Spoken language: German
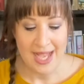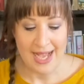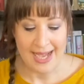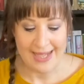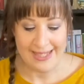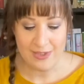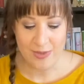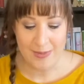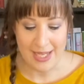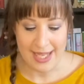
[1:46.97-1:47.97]
ein,
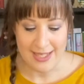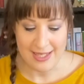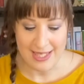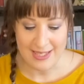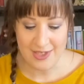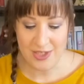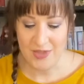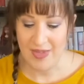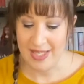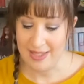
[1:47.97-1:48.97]
um ein klassisches
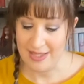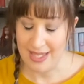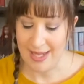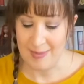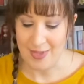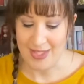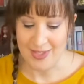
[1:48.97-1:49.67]
Fantasy-Abenteuer